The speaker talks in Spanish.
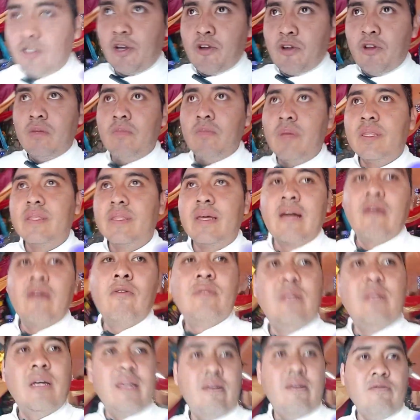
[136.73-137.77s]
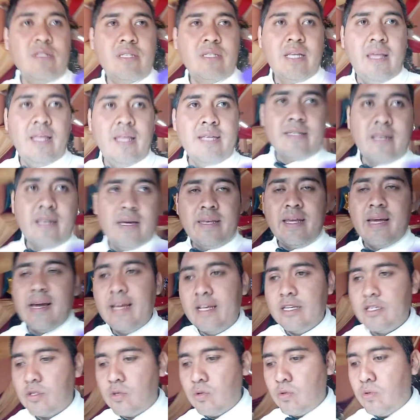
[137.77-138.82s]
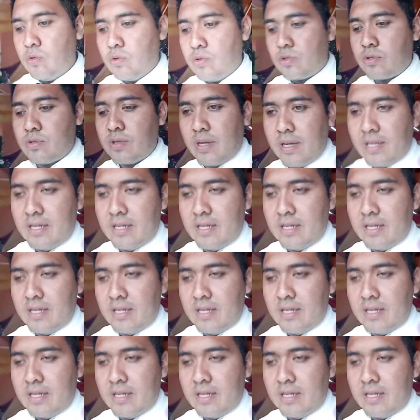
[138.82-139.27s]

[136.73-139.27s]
quiero invitarlos a que ustedes allá en sus,